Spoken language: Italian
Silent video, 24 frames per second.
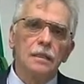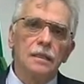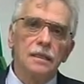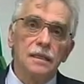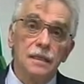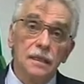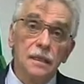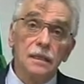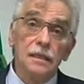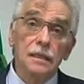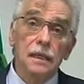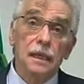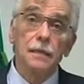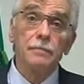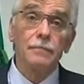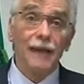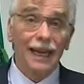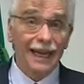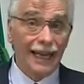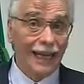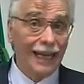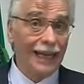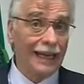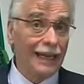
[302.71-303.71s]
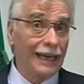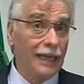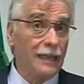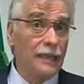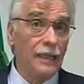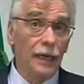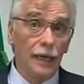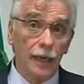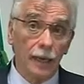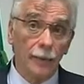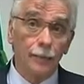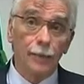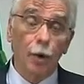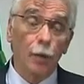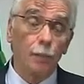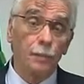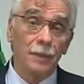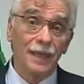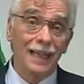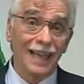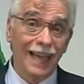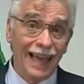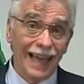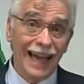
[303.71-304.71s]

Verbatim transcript: di rimanere nelle proprie